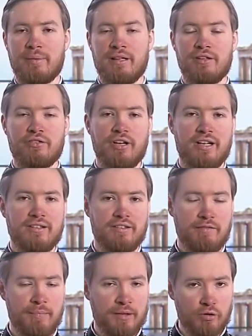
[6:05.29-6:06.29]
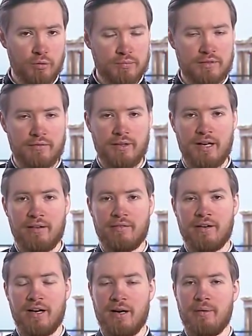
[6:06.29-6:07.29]
Продолжается в потомстве
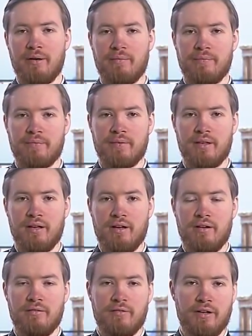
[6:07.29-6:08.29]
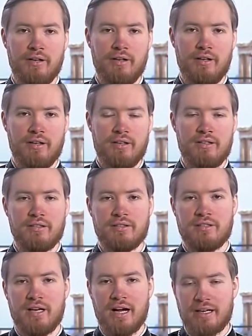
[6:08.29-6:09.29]
Авраама, в
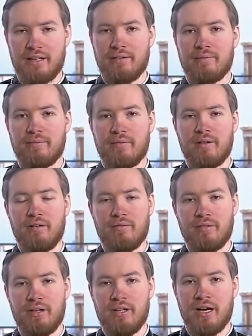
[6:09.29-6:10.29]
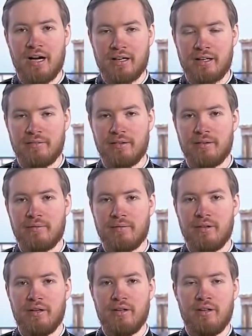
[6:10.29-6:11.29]
Исааке, в Иакове
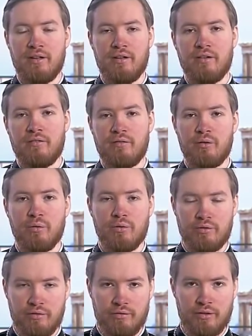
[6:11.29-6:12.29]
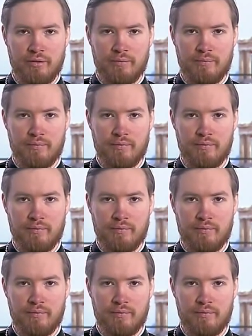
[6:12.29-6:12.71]
и в Иосифе.